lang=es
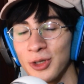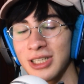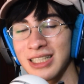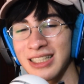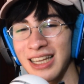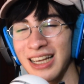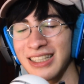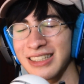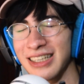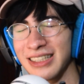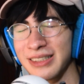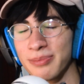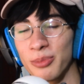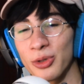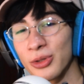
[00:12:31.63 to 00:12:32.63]
Muchas
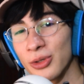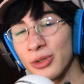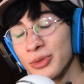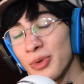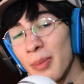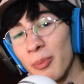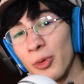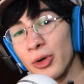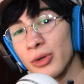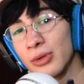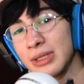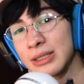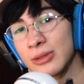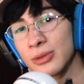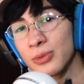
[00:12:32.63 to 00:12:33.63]
gracias por todo su apoyo
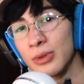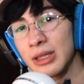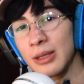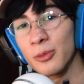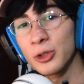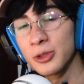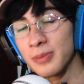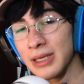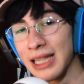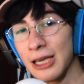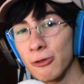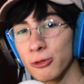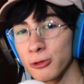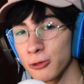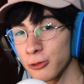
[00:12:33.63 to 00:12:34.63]
en estos últimos
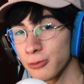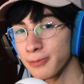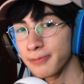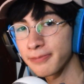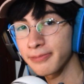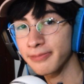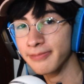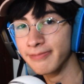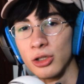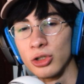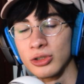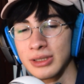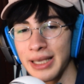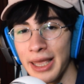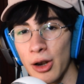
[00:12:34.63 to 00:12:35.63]
videos
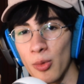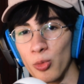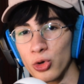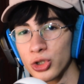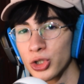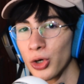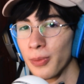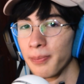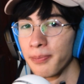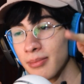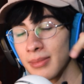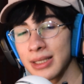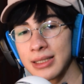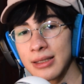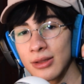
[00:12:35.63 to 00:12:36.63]
los pues, quiero mucho.
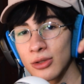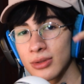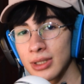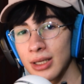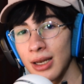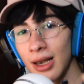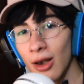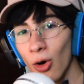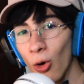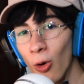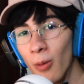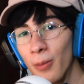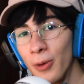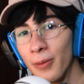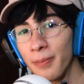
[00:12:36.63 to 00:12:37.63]
Besitos en el
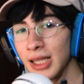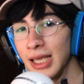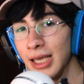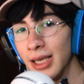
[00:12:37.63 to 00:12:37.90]
obo.